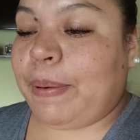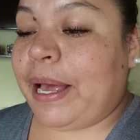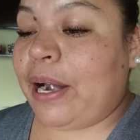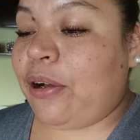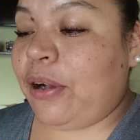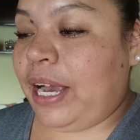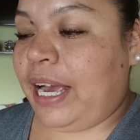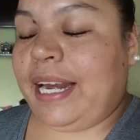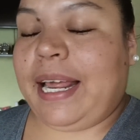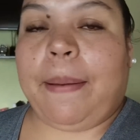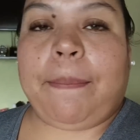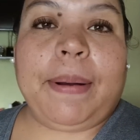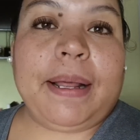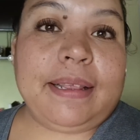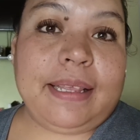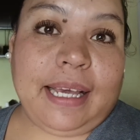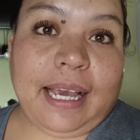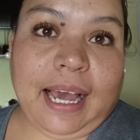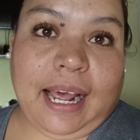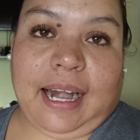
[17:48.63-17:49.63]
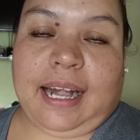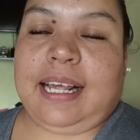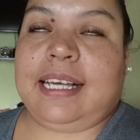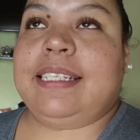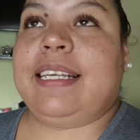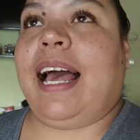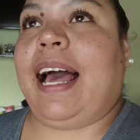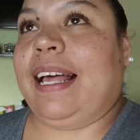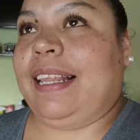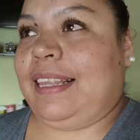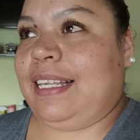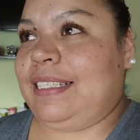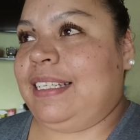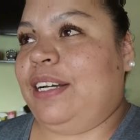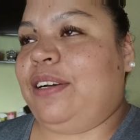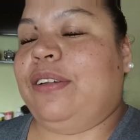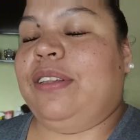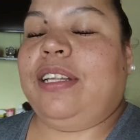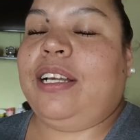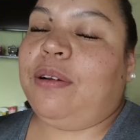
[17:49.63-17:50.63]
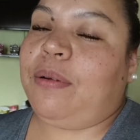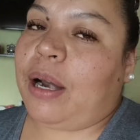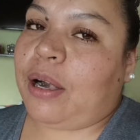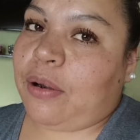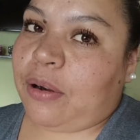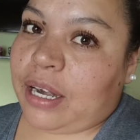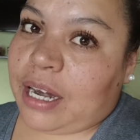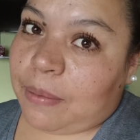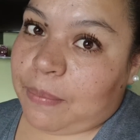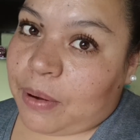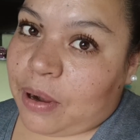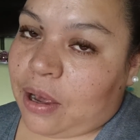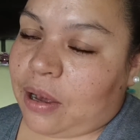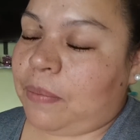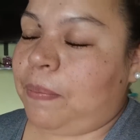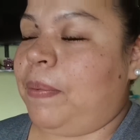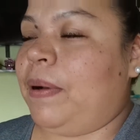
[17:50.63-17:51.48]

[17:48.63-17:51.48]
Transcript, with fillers: pero quería platicarles antes de continuar con el vlog,